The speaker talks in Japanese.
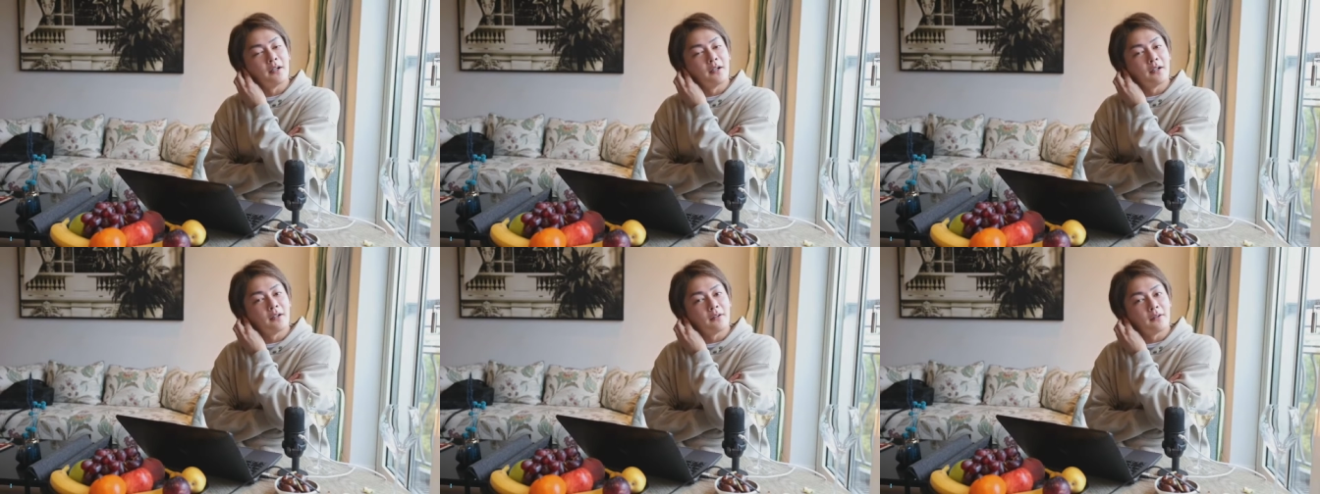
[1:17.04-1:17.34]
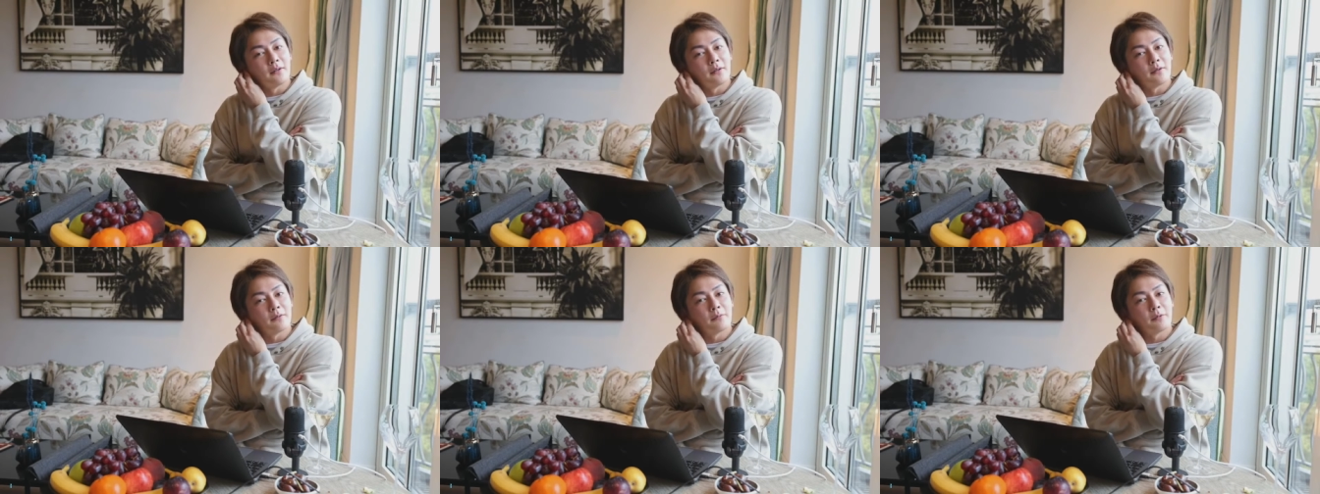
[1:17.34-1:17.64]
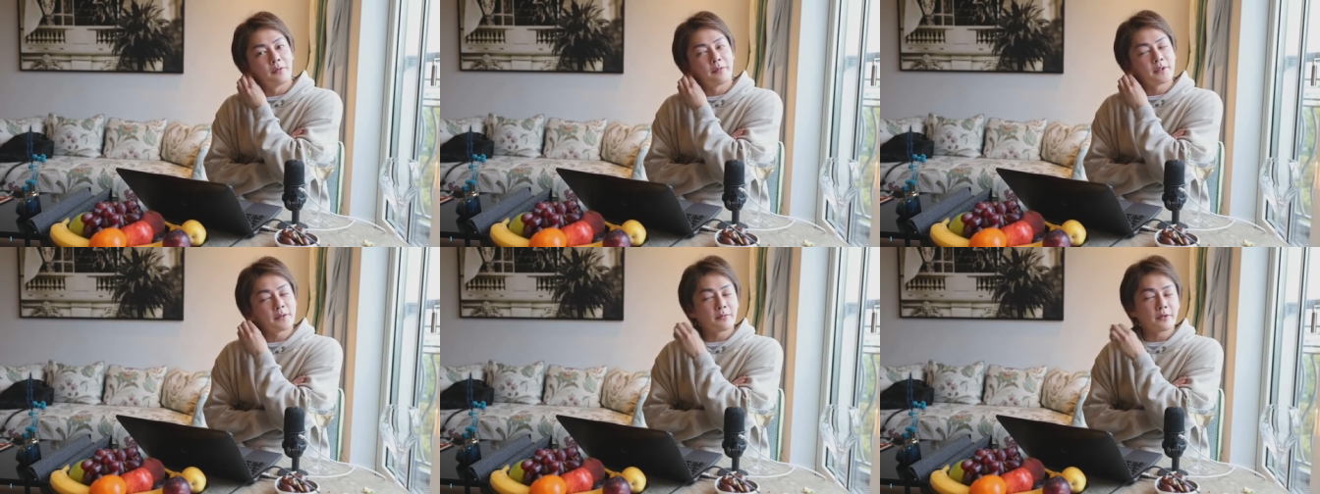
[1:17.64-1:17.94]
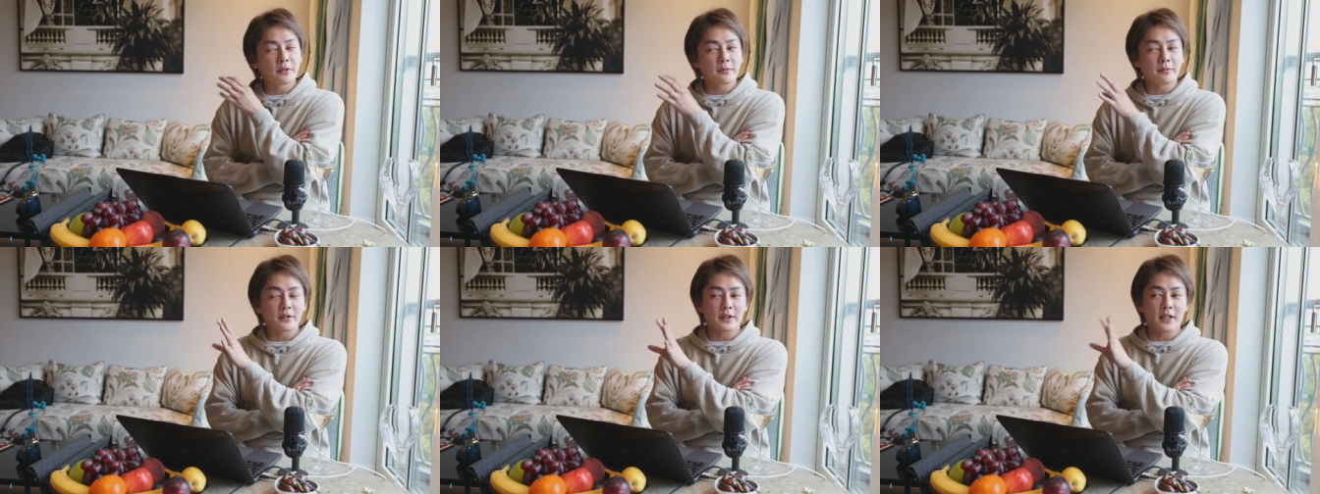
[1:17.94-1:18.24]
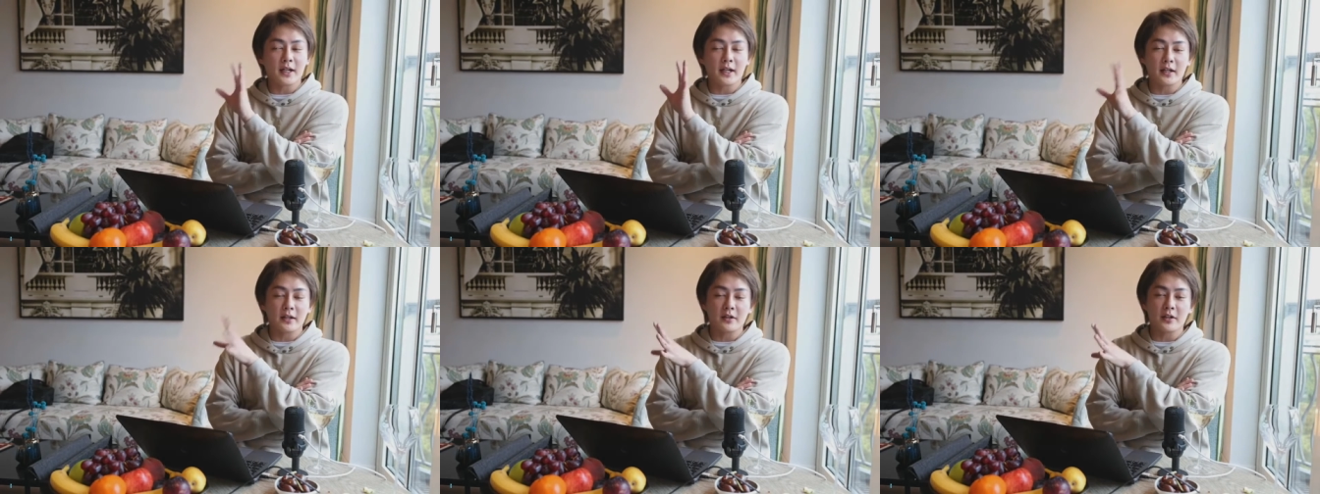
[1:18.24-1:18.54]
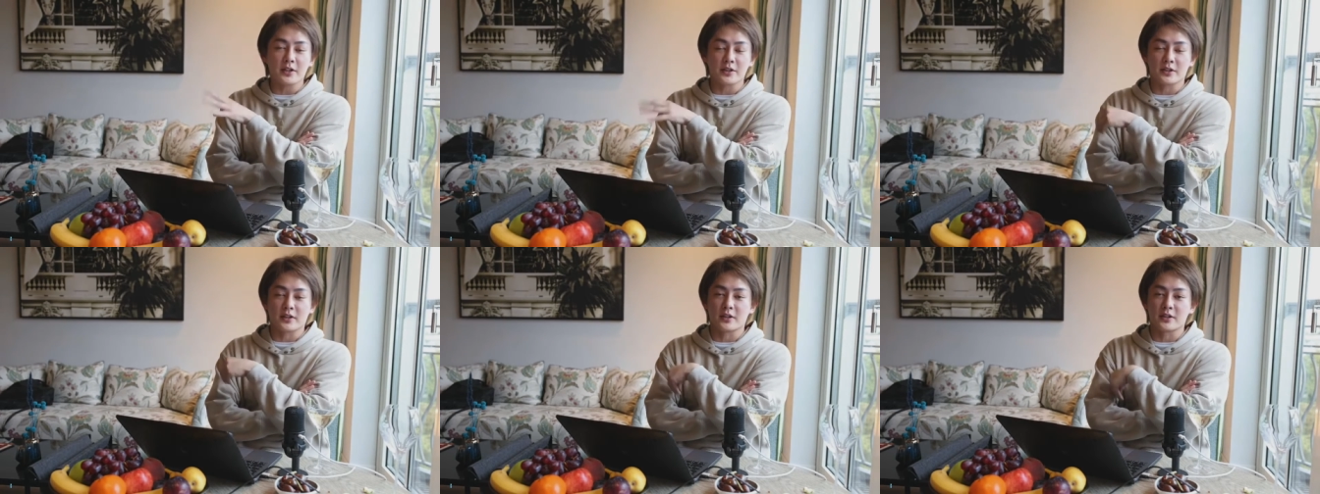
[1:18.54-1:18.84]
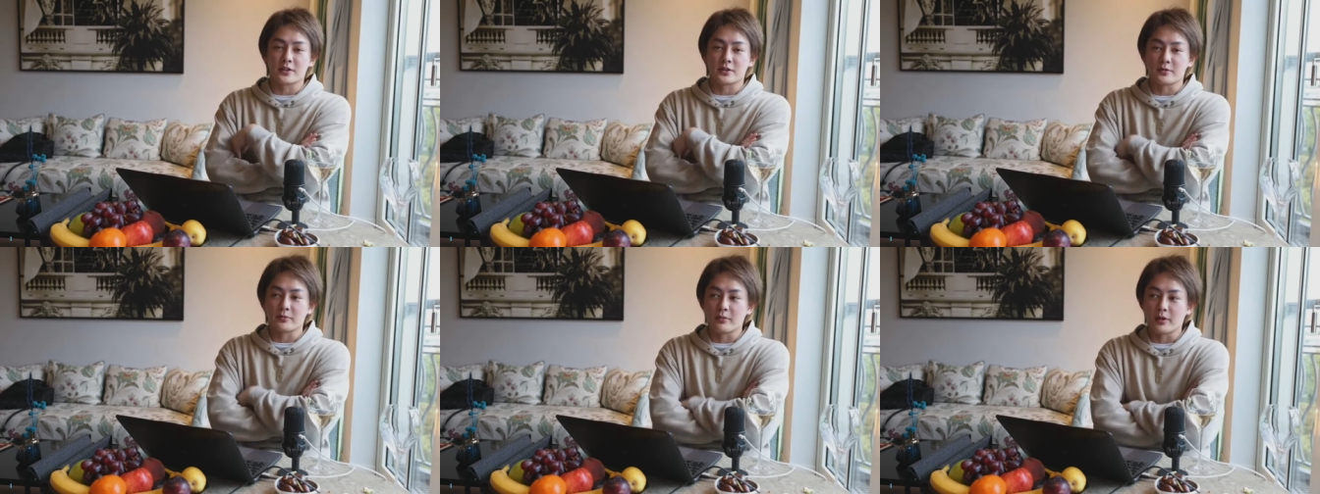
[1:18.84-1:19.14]
うん、別にもともと嫌いなわけじゃな
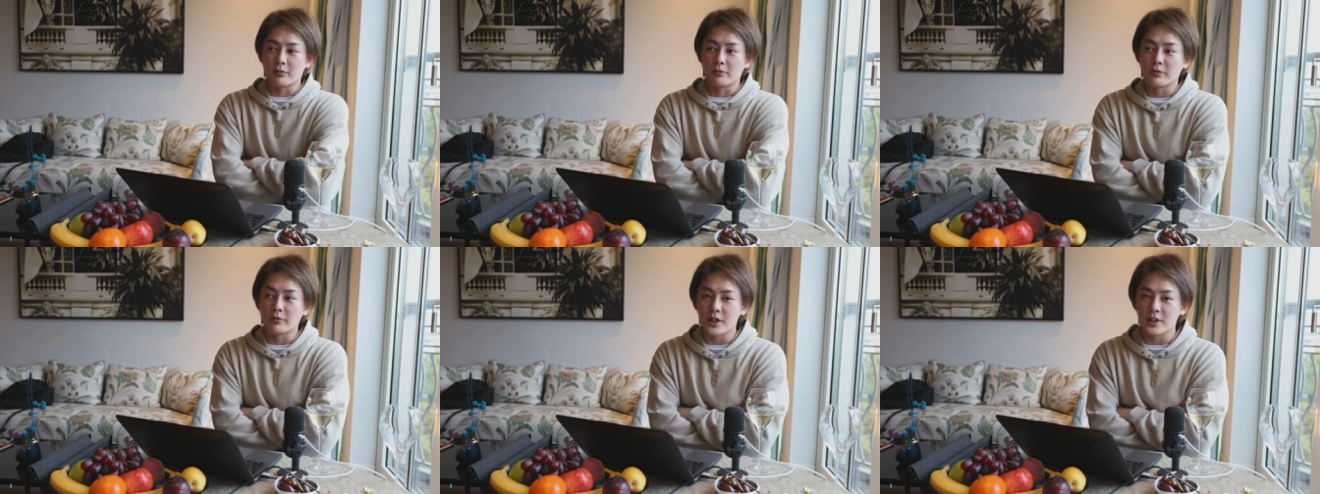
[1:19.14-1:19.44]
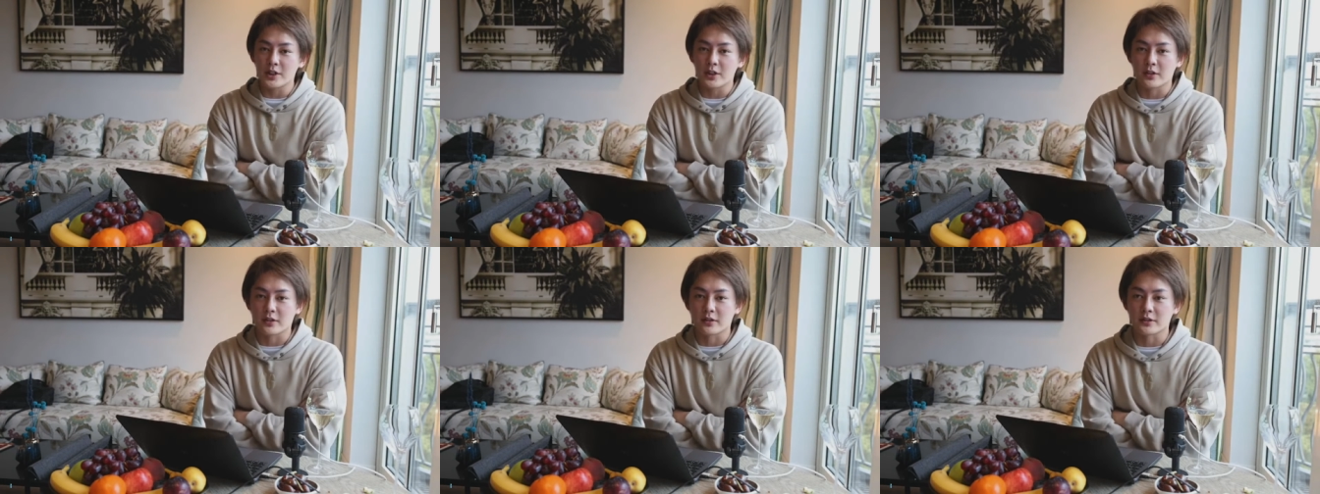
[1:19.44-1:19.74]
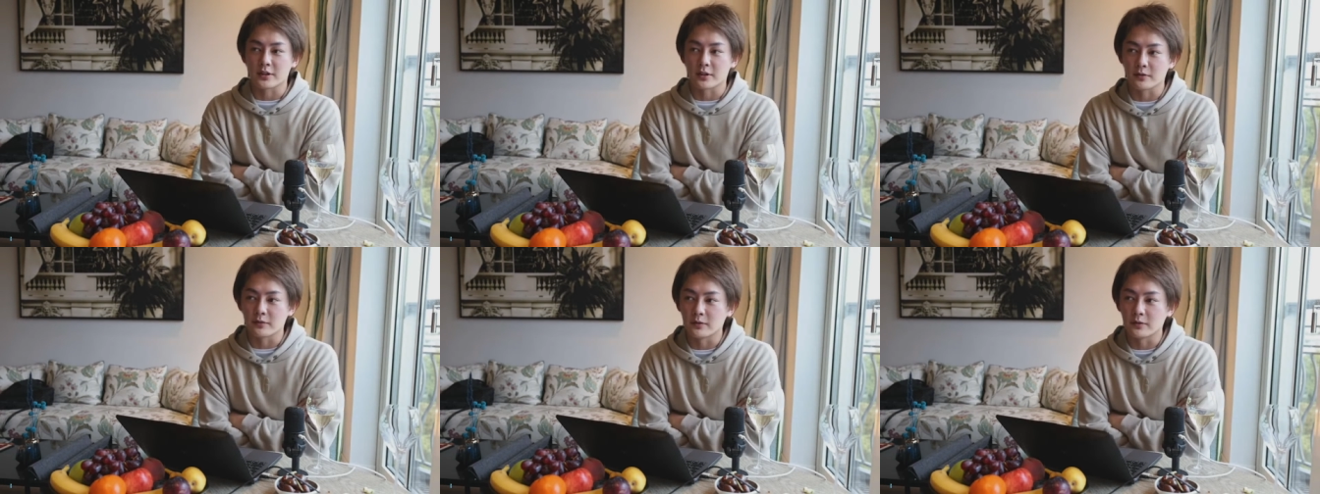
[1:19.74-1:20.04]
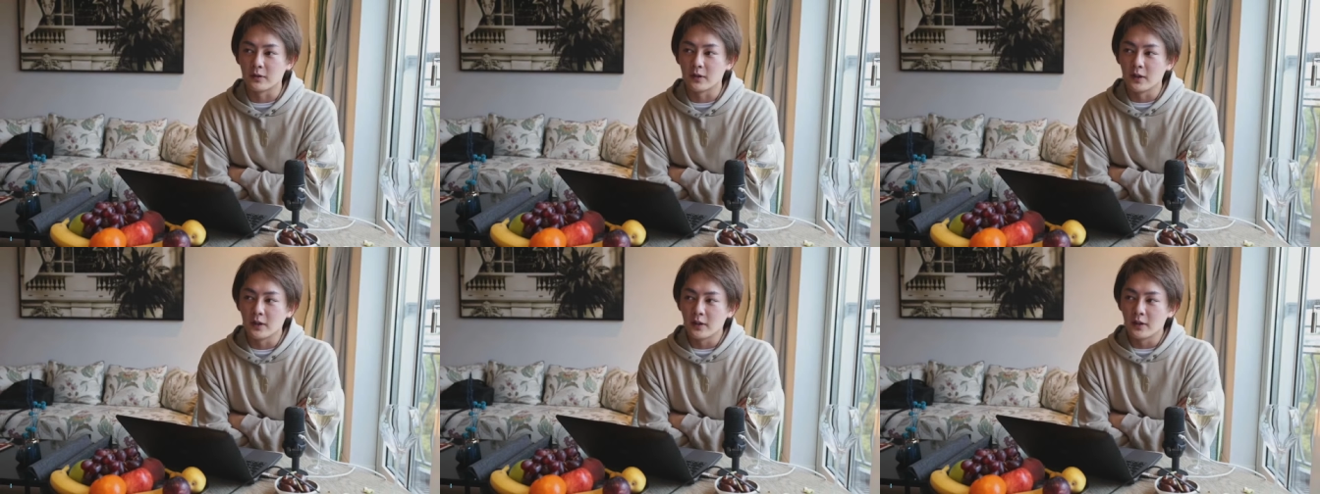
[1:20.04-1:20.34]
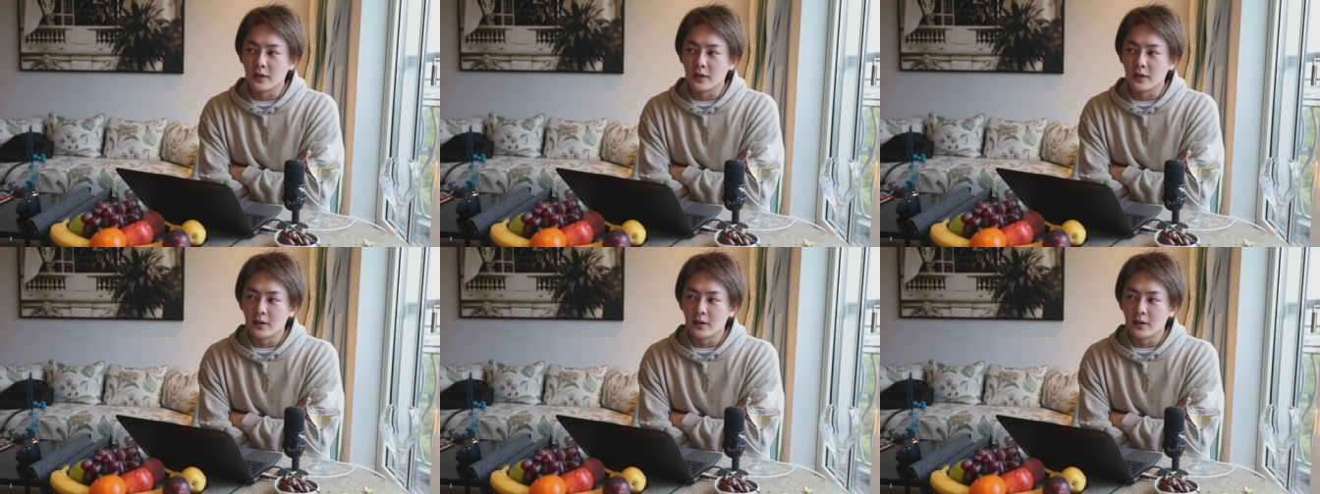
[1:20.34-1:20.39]
いし、まあ、応援してたんですけど、